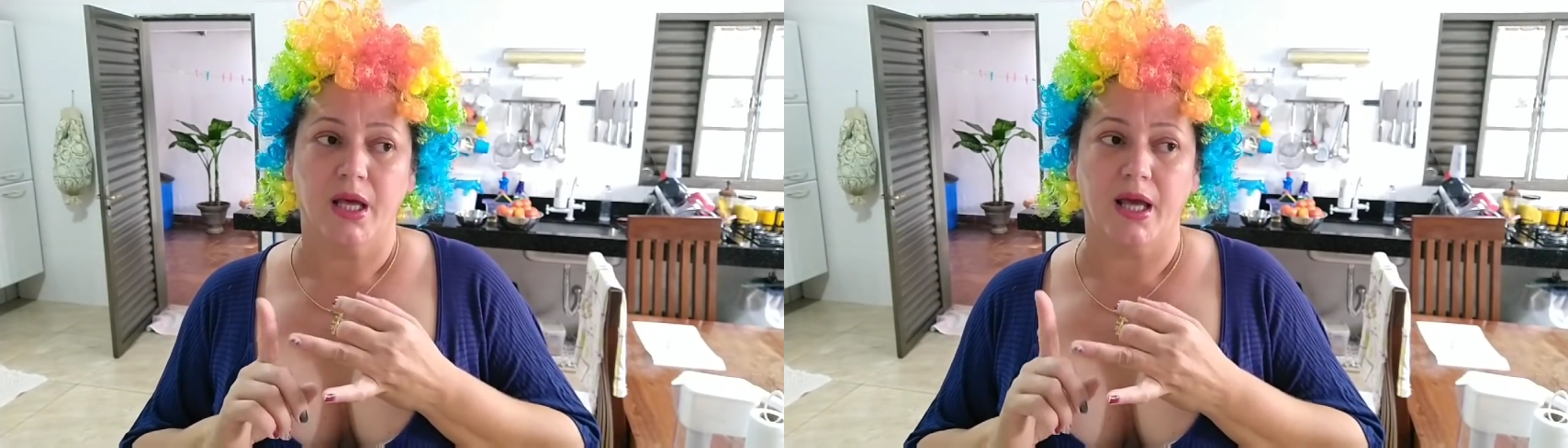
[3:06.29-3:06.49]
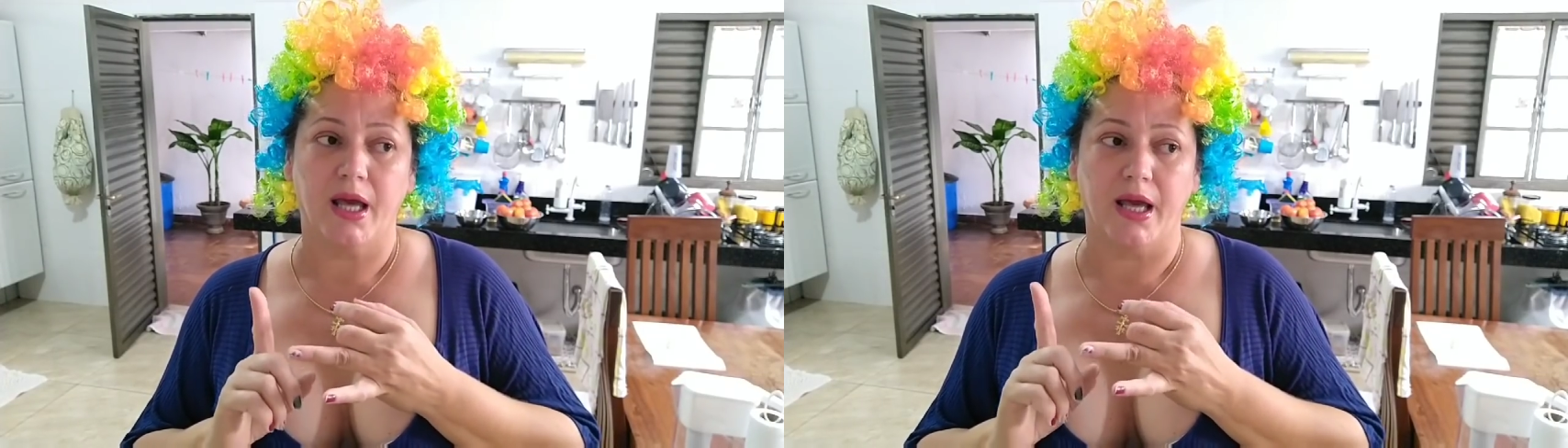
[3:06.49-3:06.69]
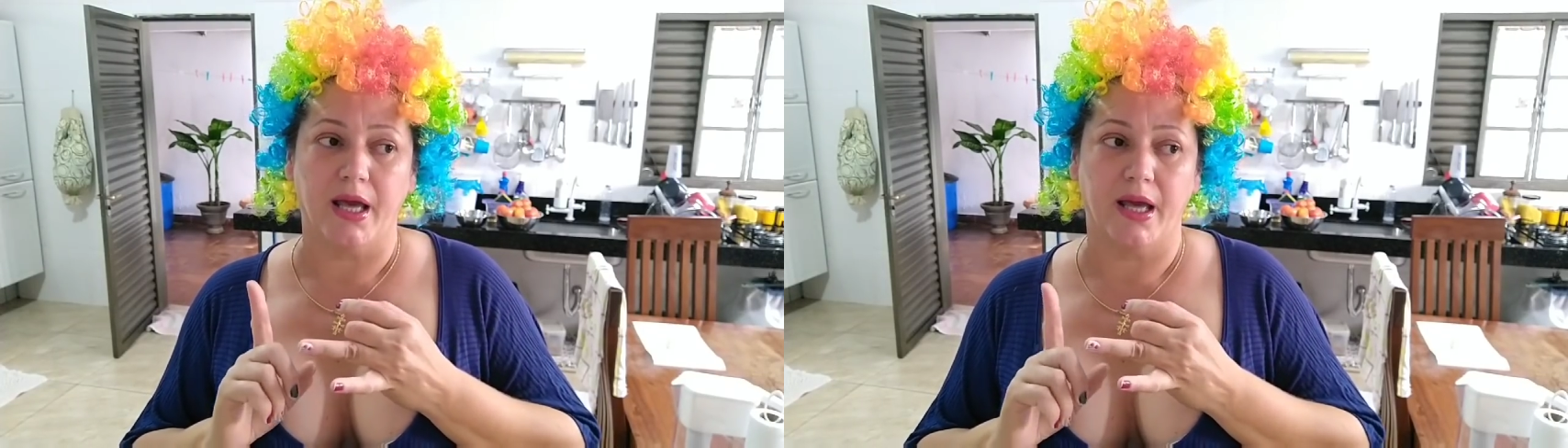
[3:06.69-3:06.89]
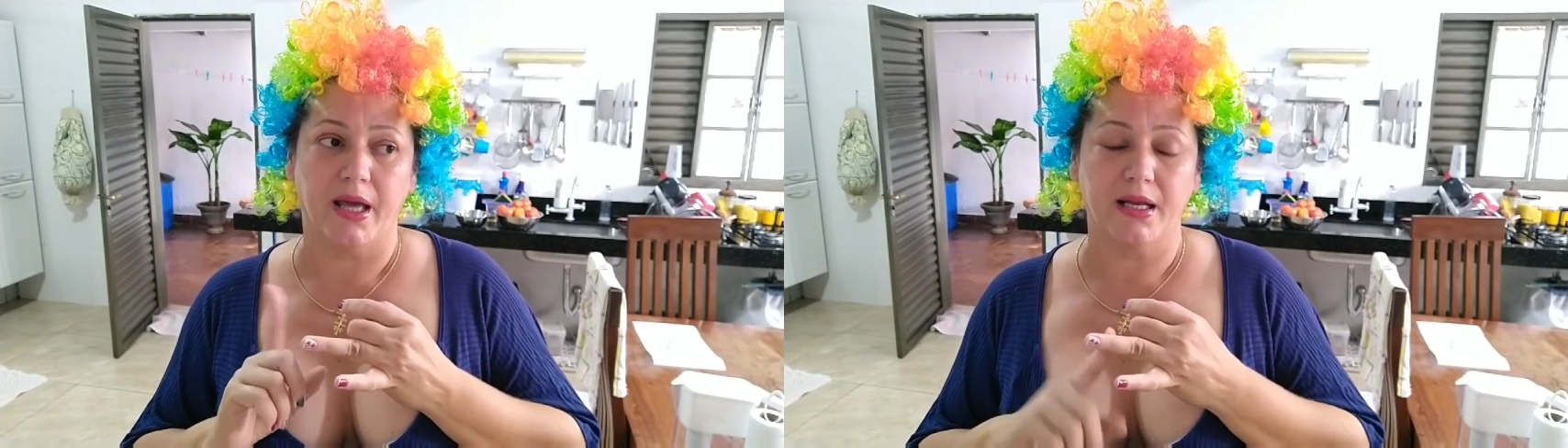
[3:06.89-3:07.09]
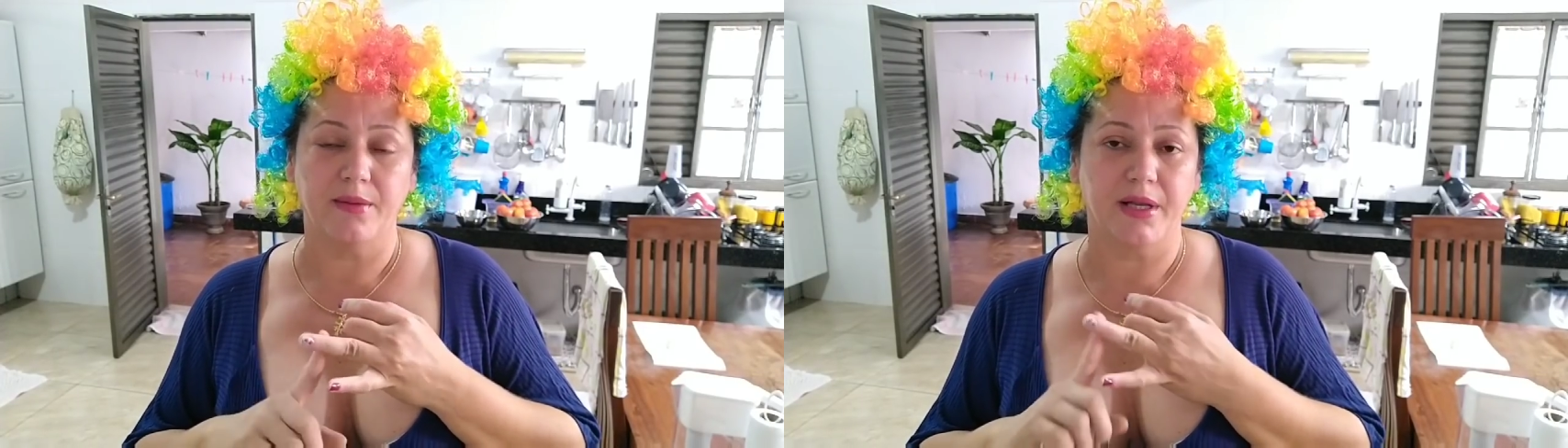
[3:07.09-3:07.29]

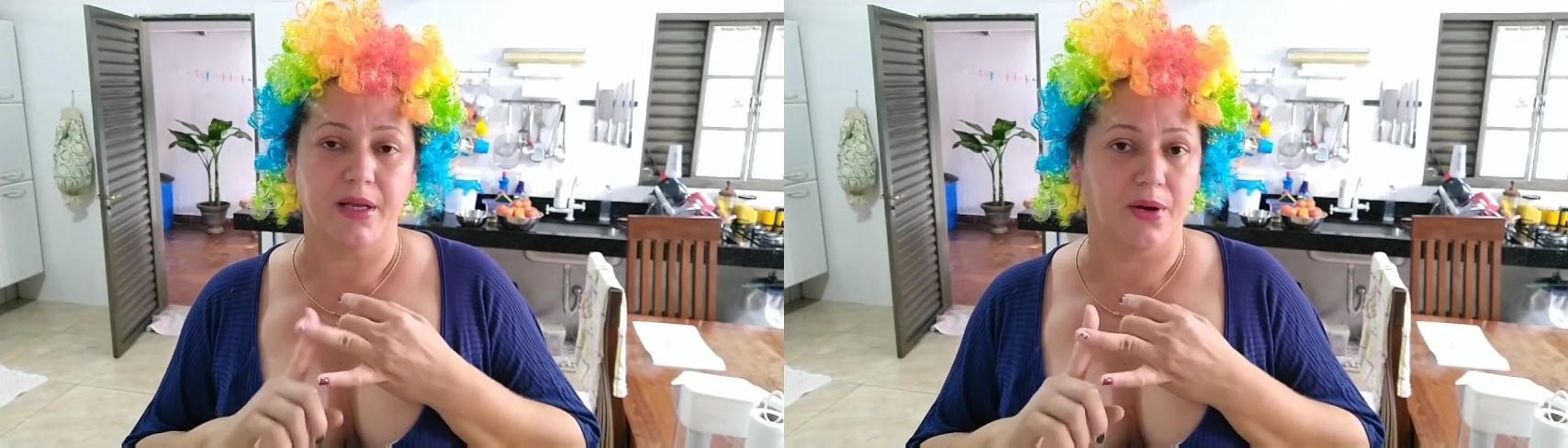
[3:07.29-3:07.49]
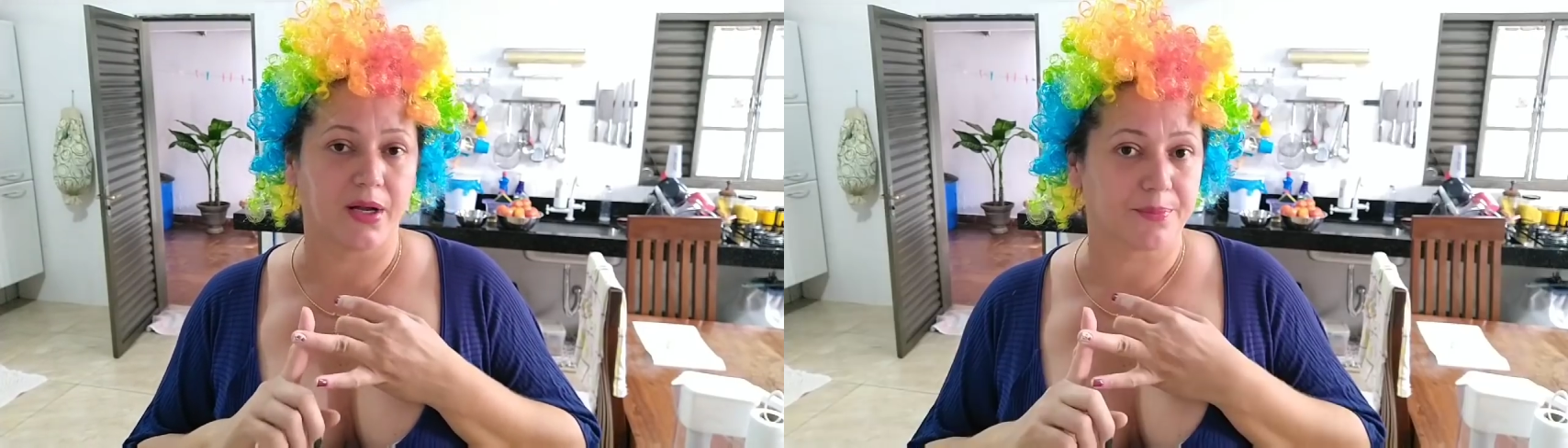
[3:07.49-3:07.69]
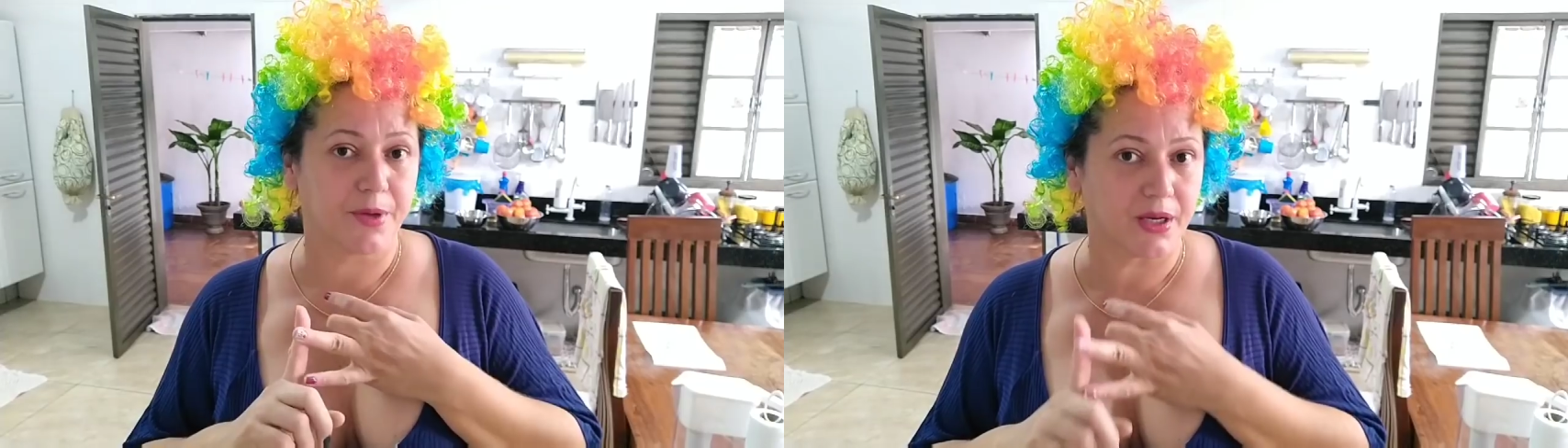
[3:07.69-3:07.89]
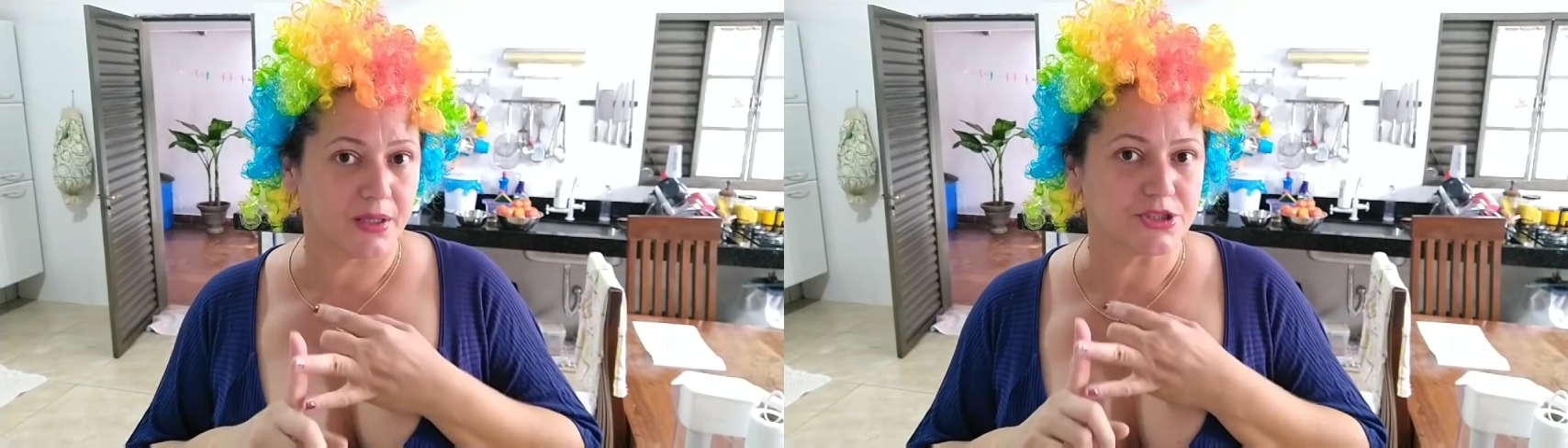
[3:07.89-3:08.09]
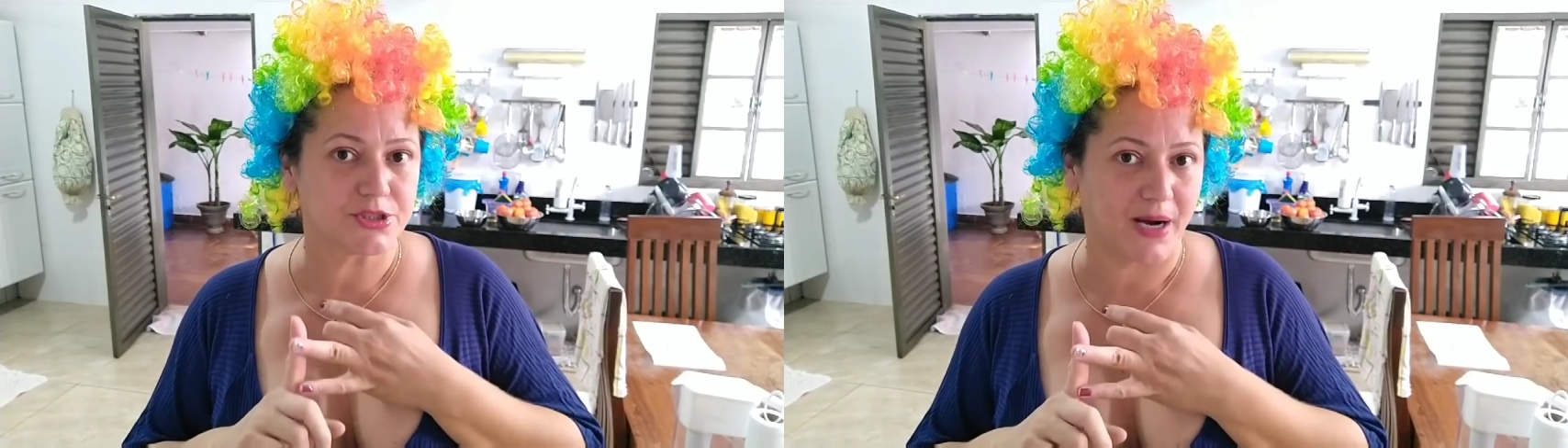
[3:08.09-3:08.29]
É, eliminei uma grande